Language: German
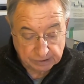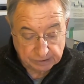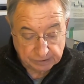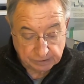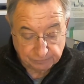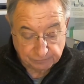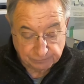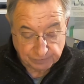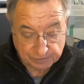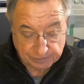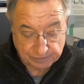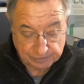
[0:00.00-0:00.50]

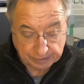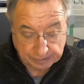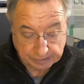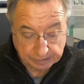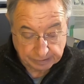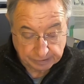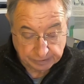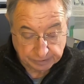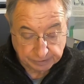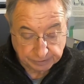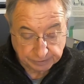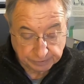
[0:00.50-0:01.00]
die
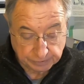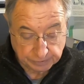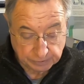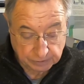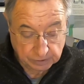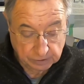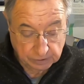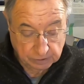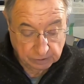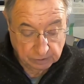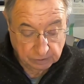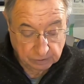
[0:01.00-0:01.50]
versinken
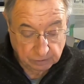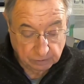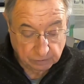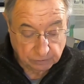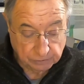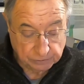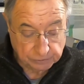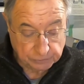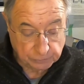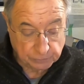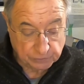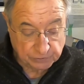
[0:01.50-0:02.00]

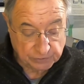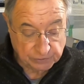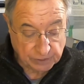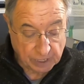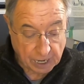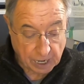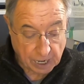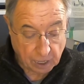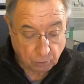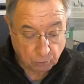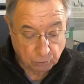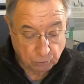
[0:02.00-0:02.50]
und
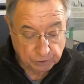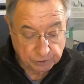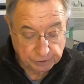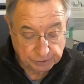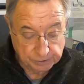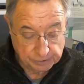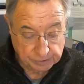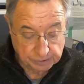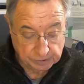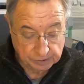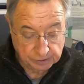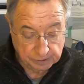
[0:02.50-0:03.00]
unsere
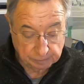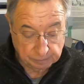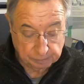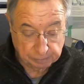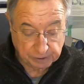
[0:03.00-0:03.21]
Augen